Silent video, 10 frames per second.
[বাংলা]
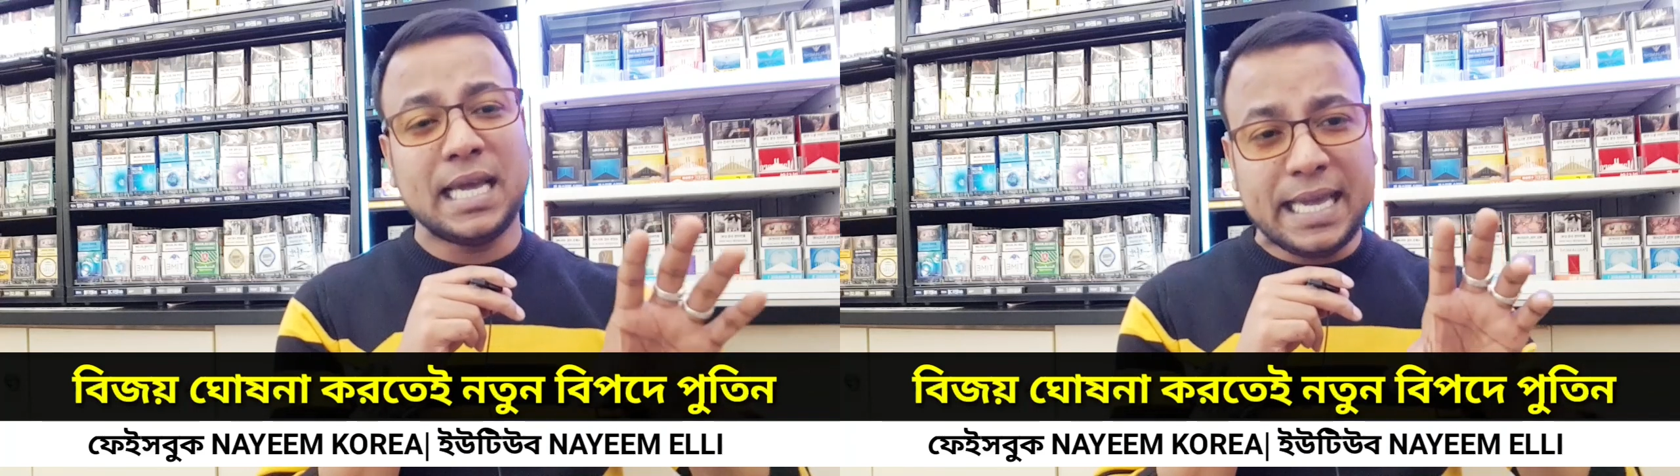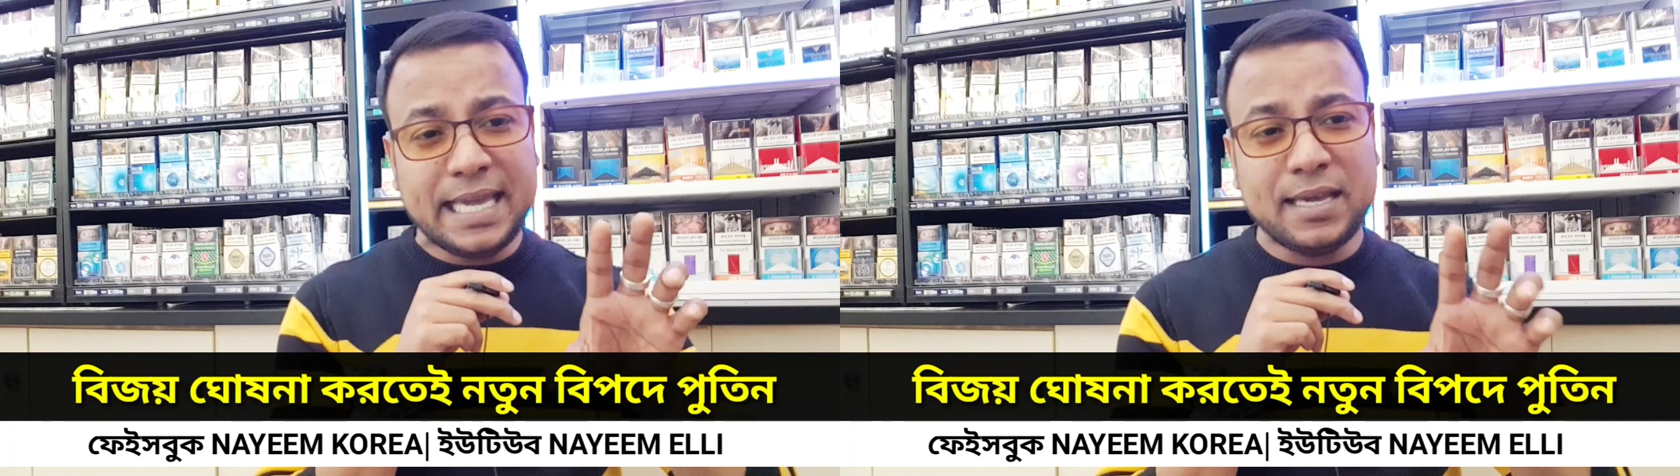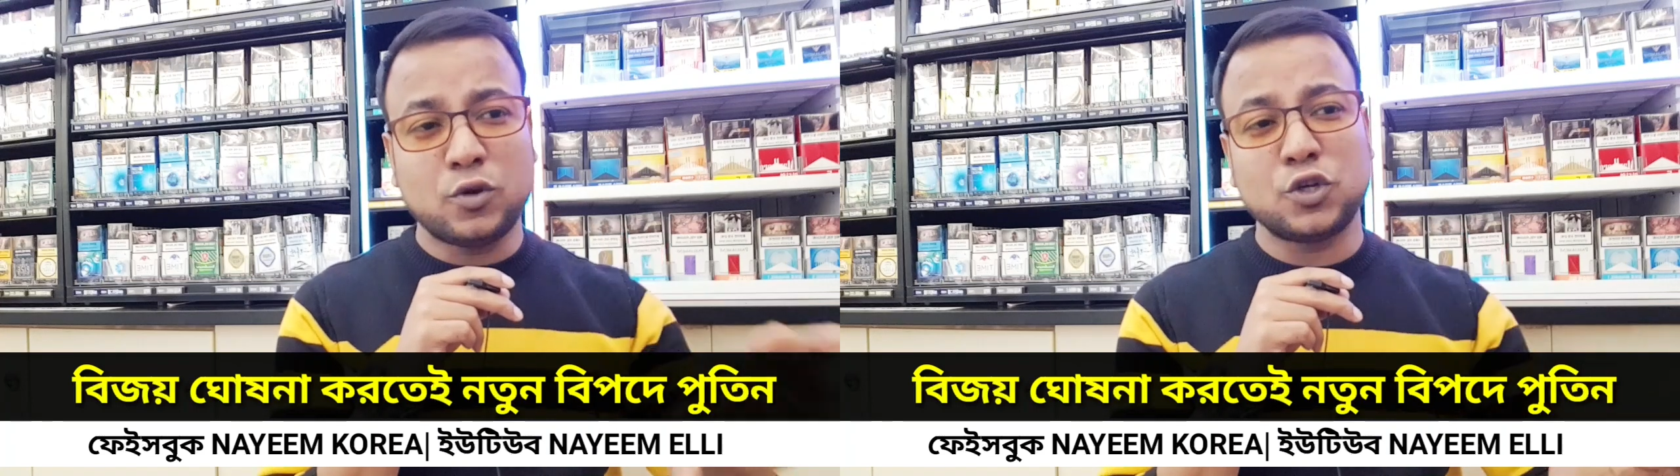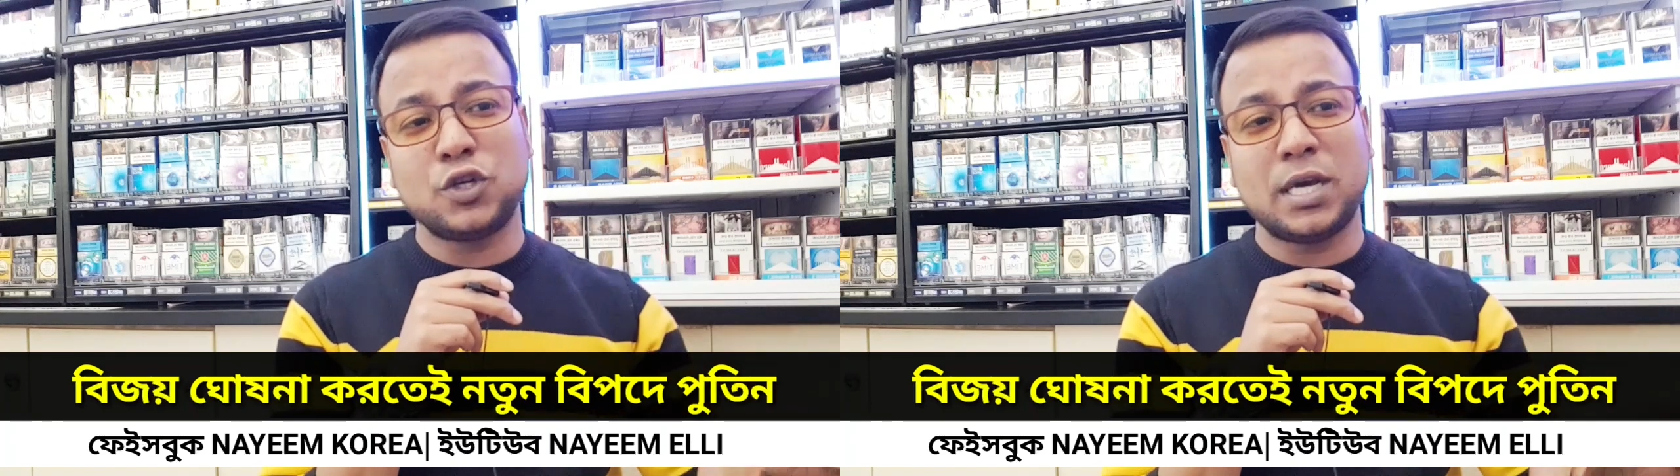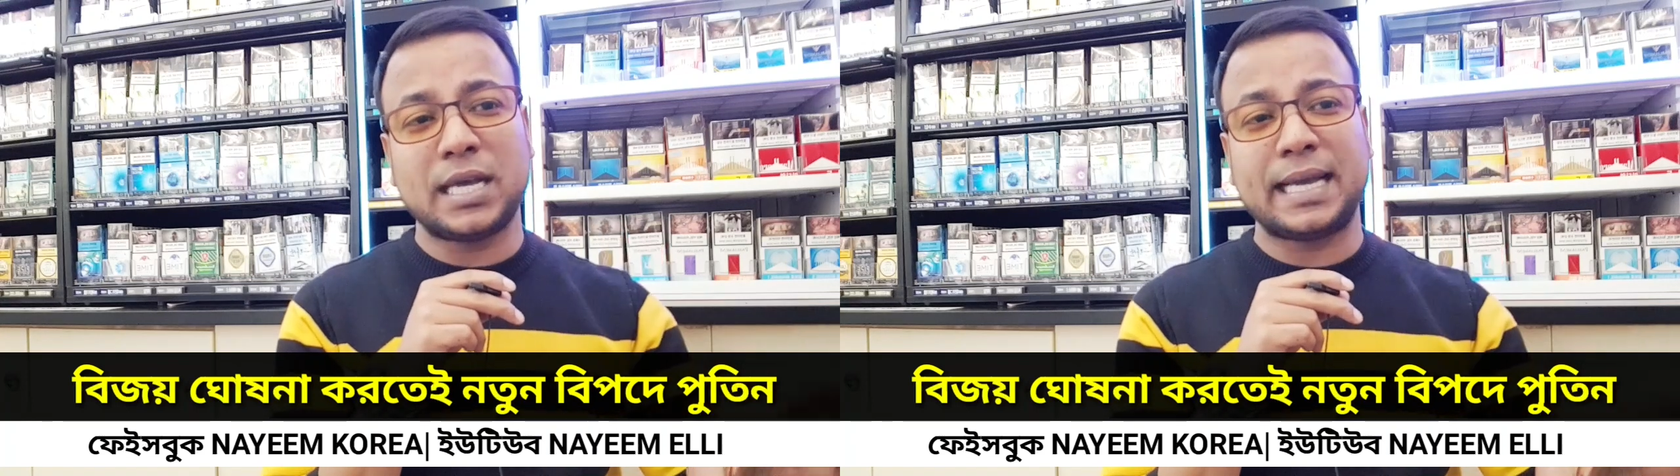এই
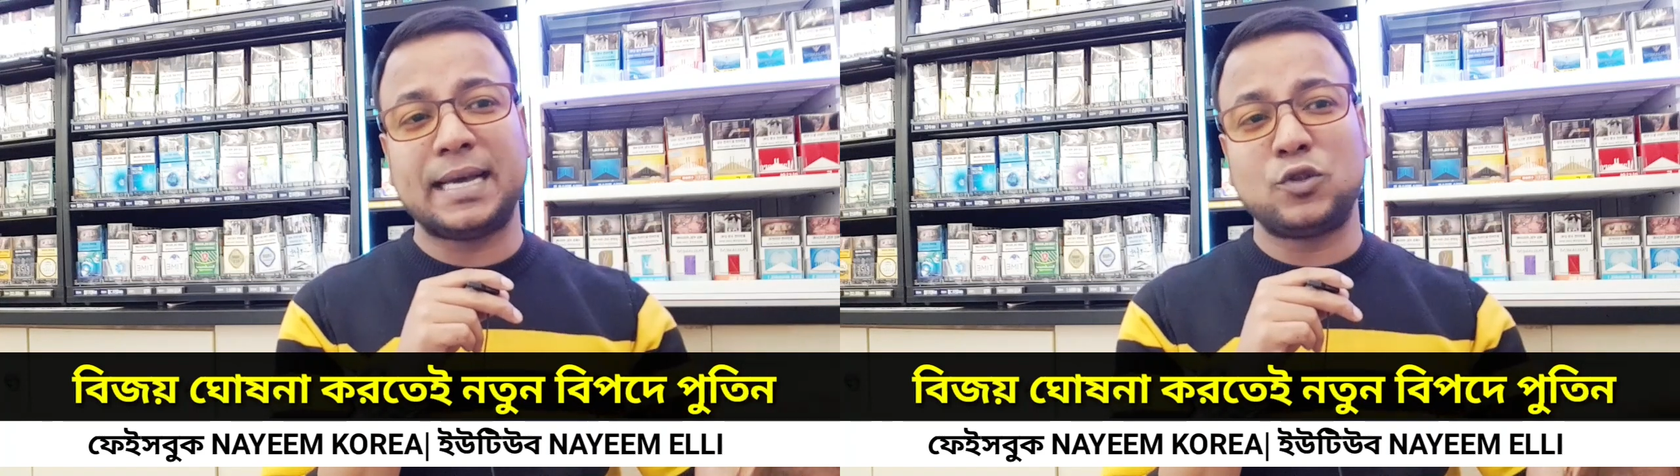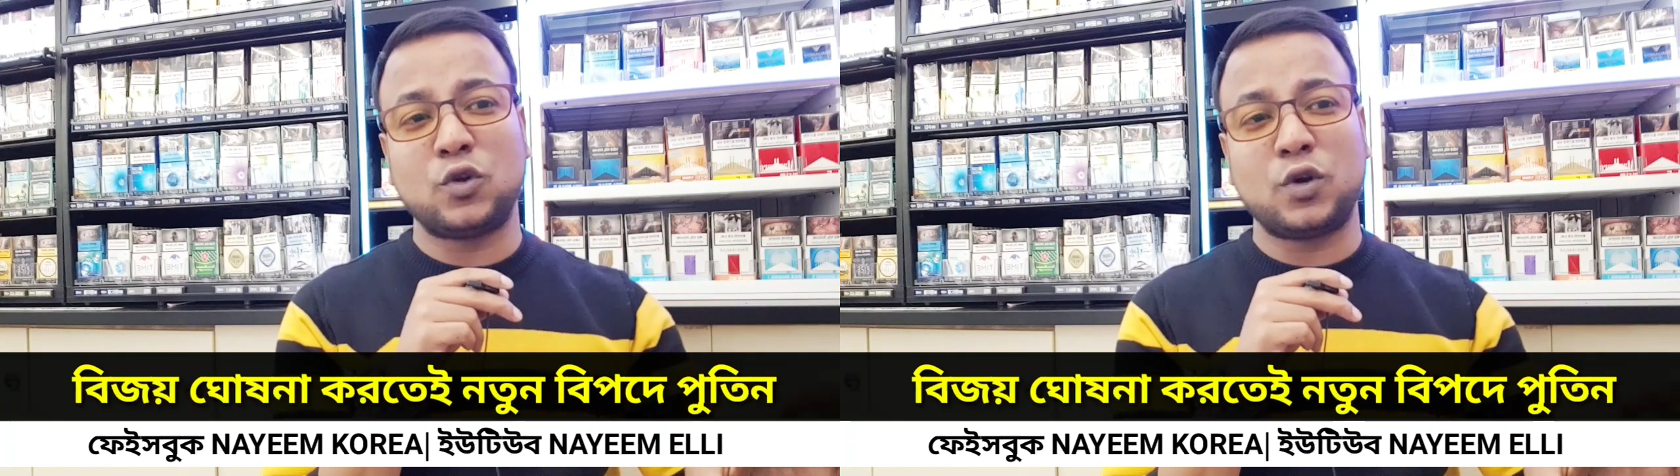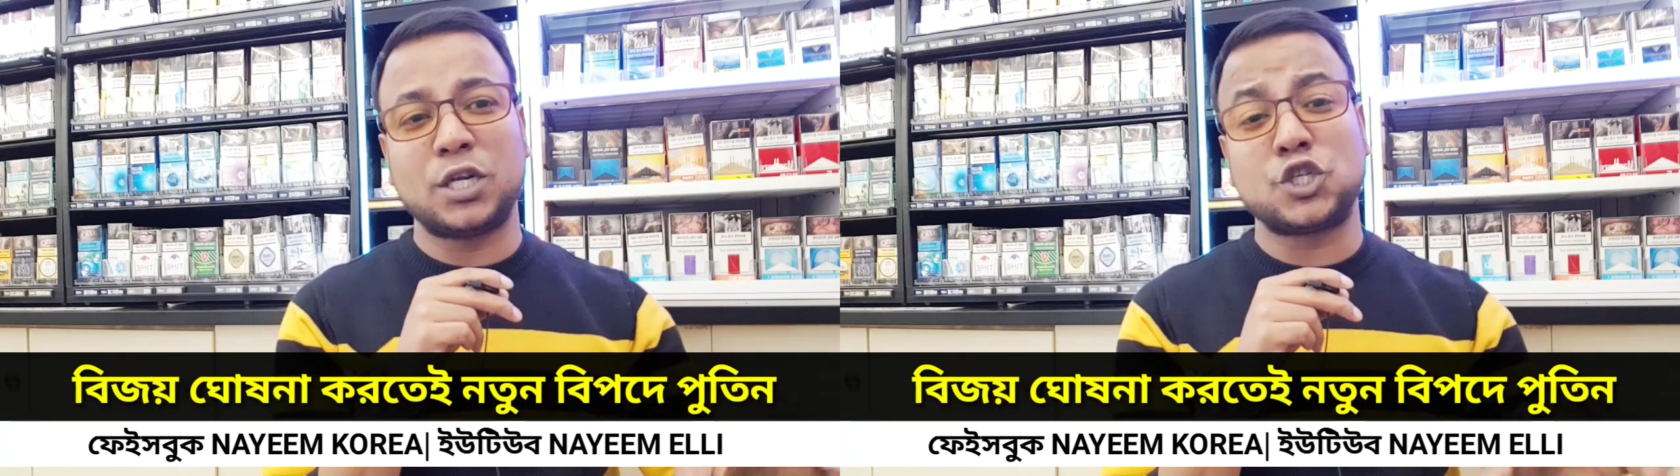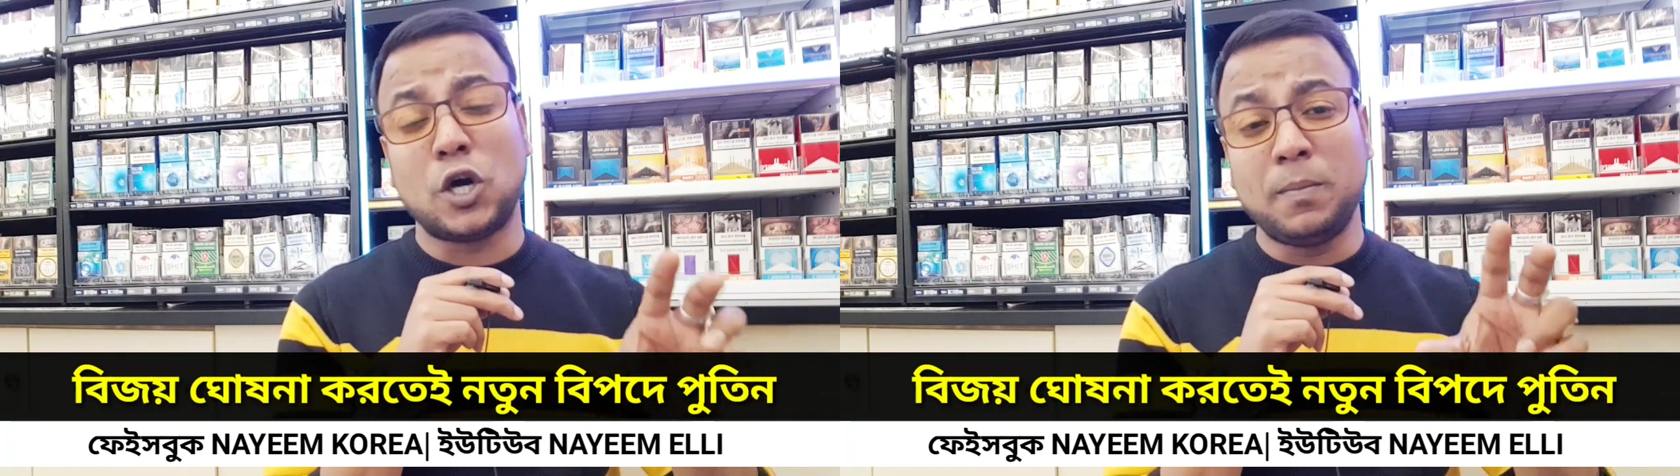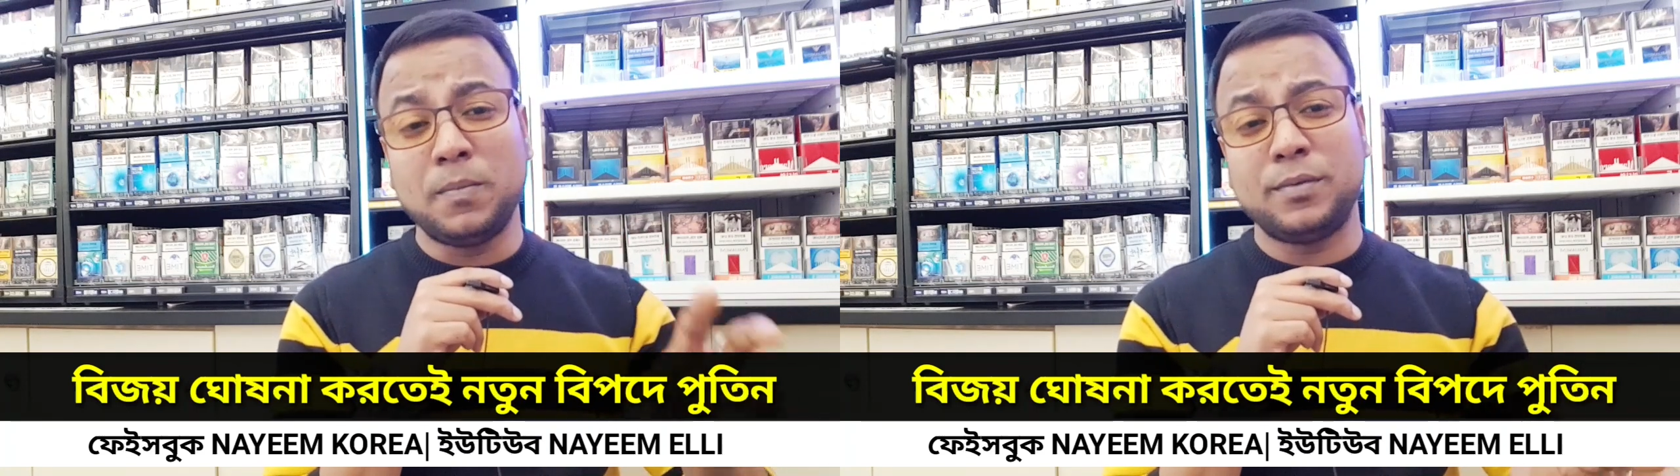ঘোষণাকে কেন্দ্র করে
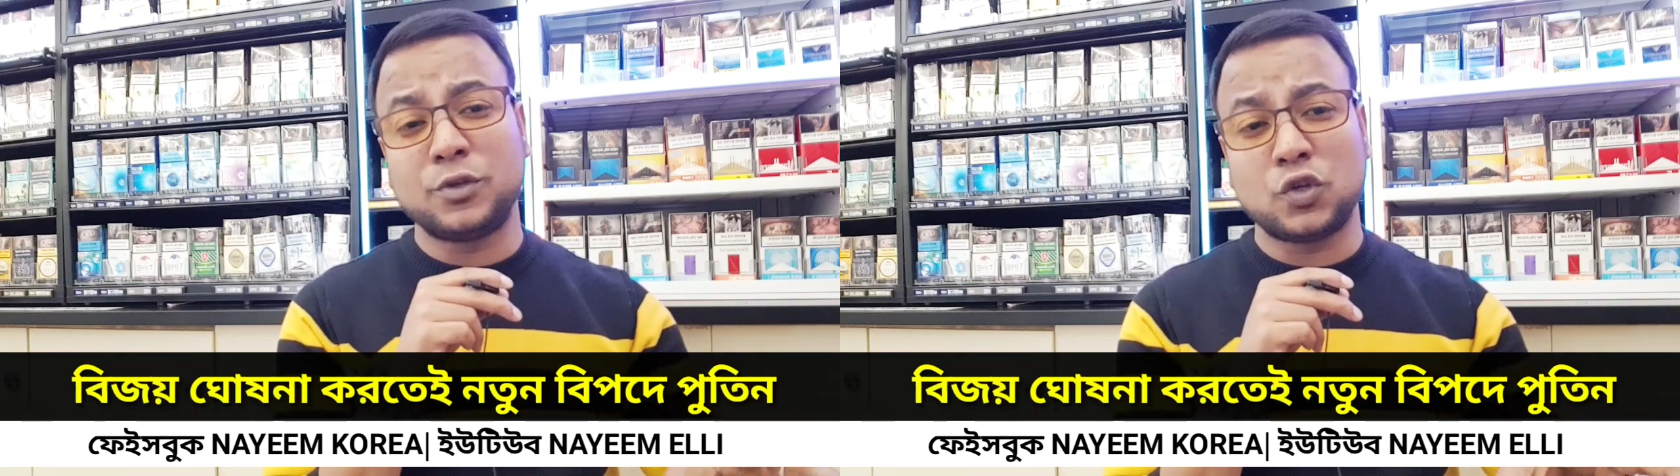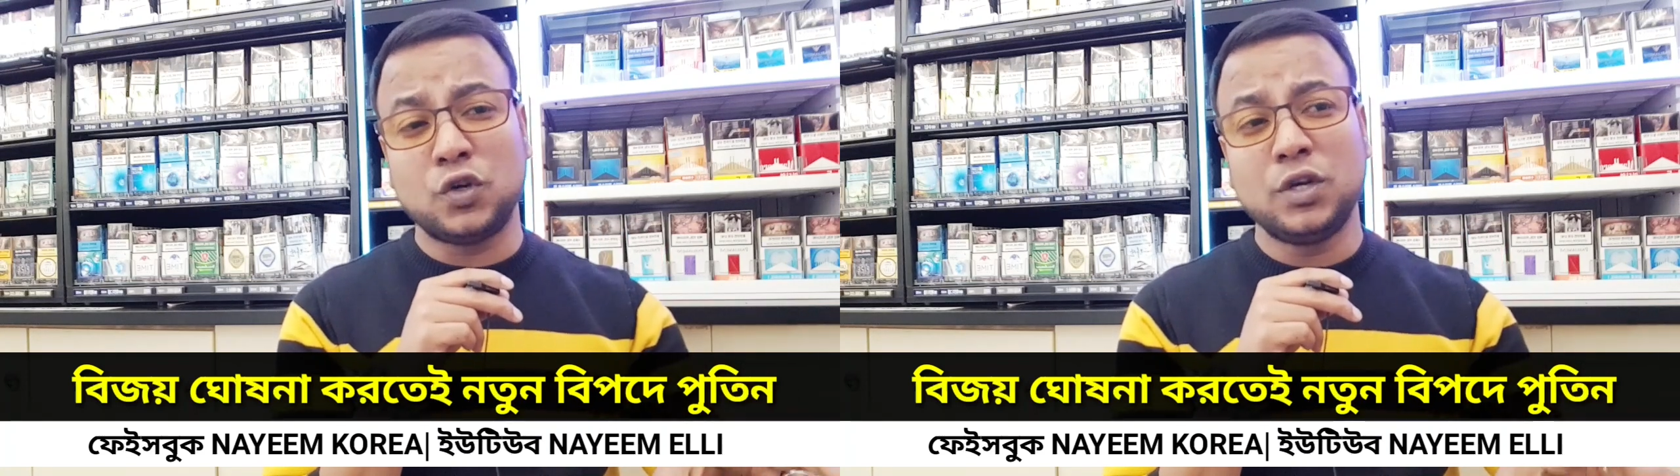সম্ভবত